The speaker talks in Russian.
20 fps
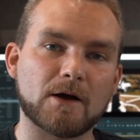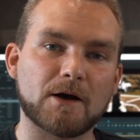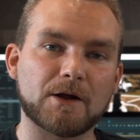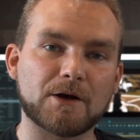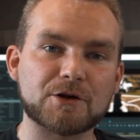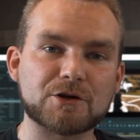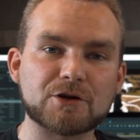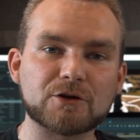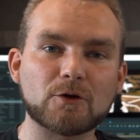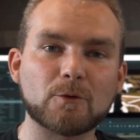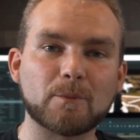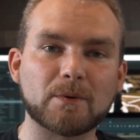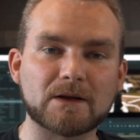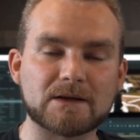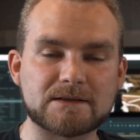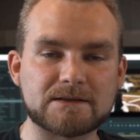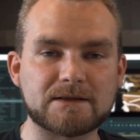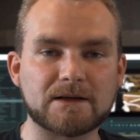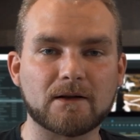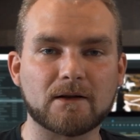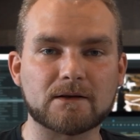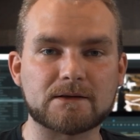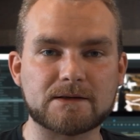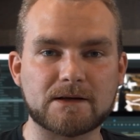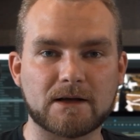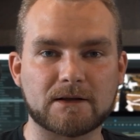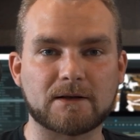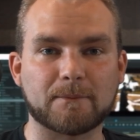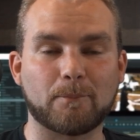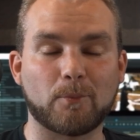Решено было сделать
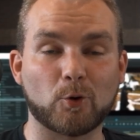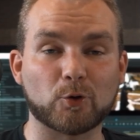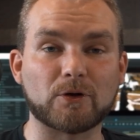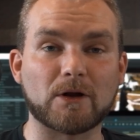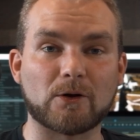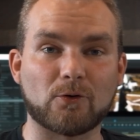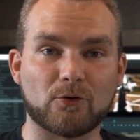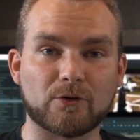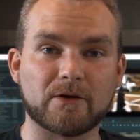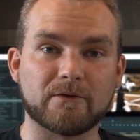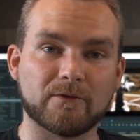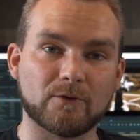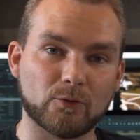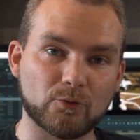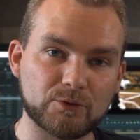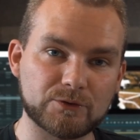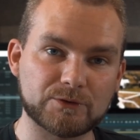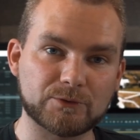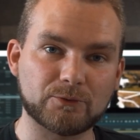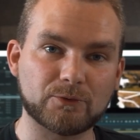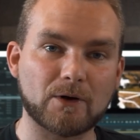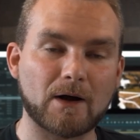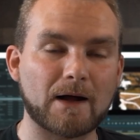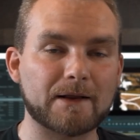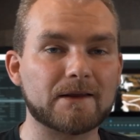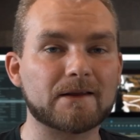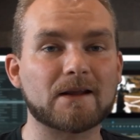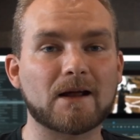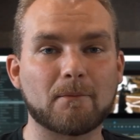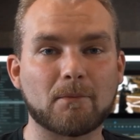это по дороге в Грузию,
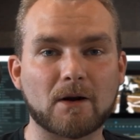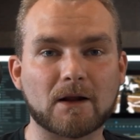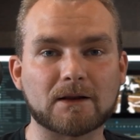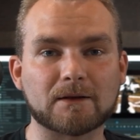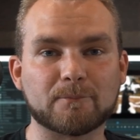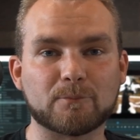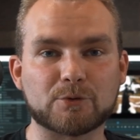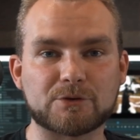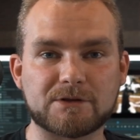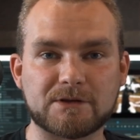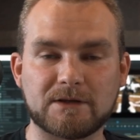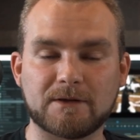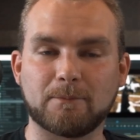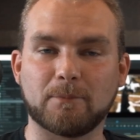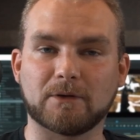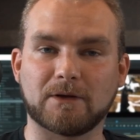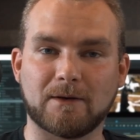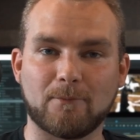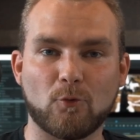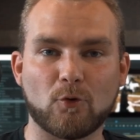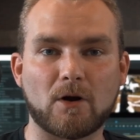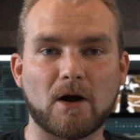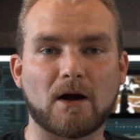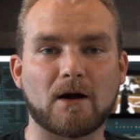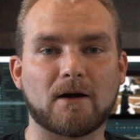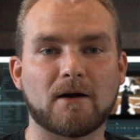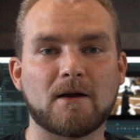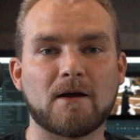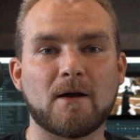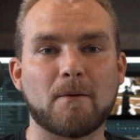а не на обратном пути, потому
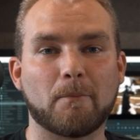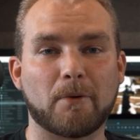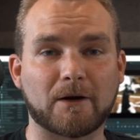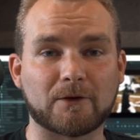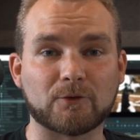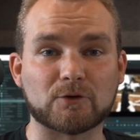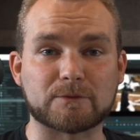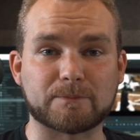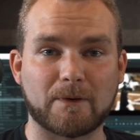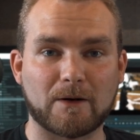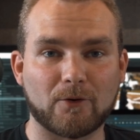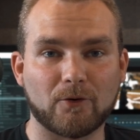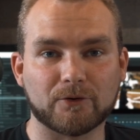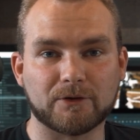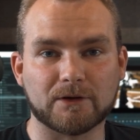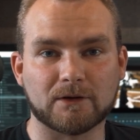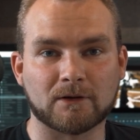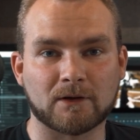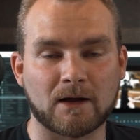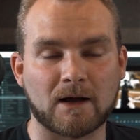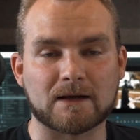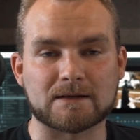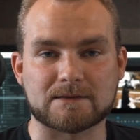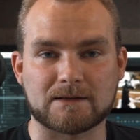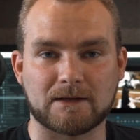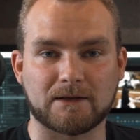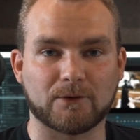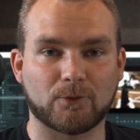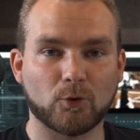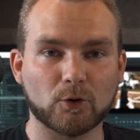как прогноз погоды на
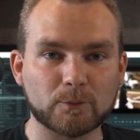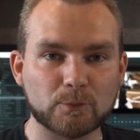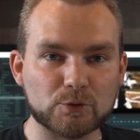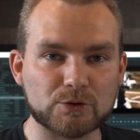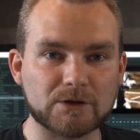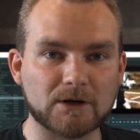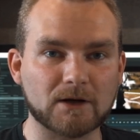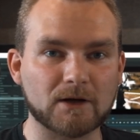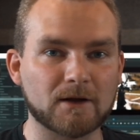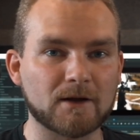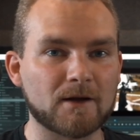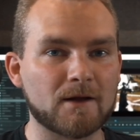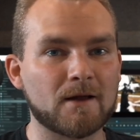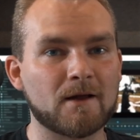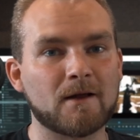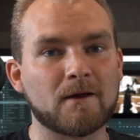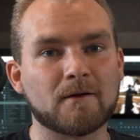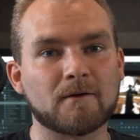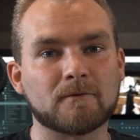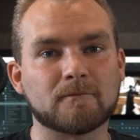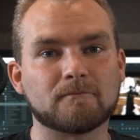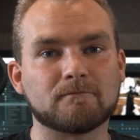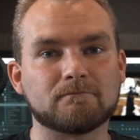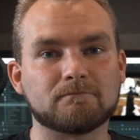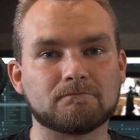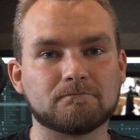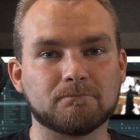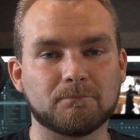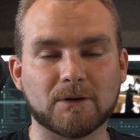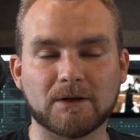остаток отпуска
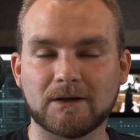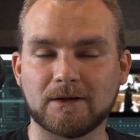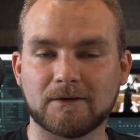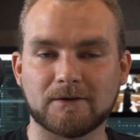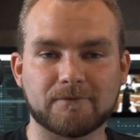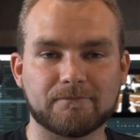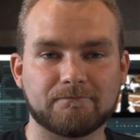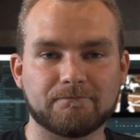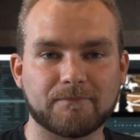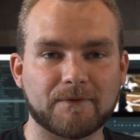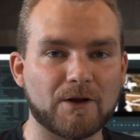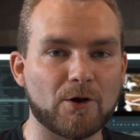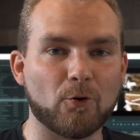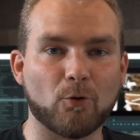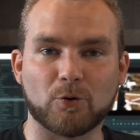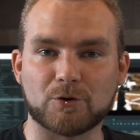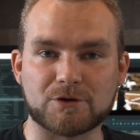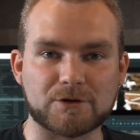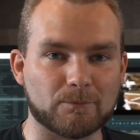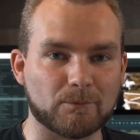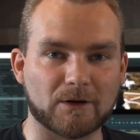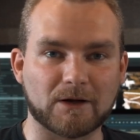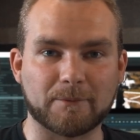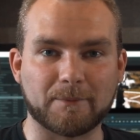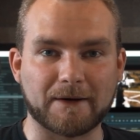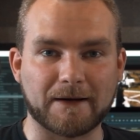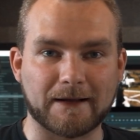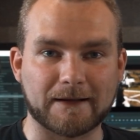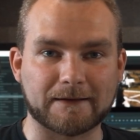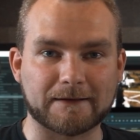был не очень
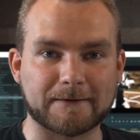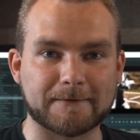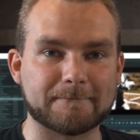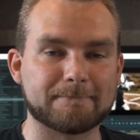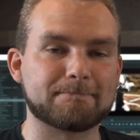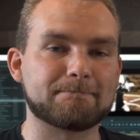благоприятный.